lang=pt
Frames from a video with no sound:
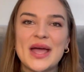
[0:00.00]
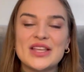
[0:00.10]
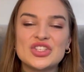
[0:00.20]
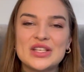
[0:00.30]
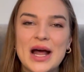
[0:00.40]
é
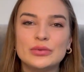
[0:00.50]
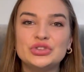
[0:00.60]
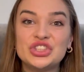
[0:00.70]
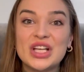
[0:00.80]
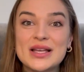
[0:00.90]
tirar um
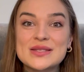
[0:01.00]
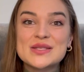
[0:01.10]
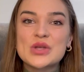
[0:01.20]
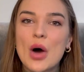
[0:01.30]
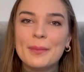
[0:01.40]
dia
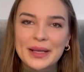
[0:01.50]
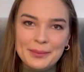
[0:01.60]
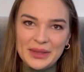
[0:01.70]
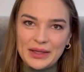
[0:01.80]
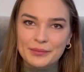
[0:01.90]
só para
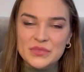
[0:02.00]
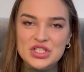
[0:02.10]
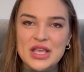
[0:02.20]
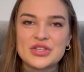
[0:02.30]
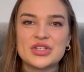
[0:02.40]
mim,
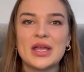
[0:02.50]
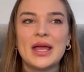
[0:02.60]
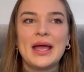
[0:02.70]
gente.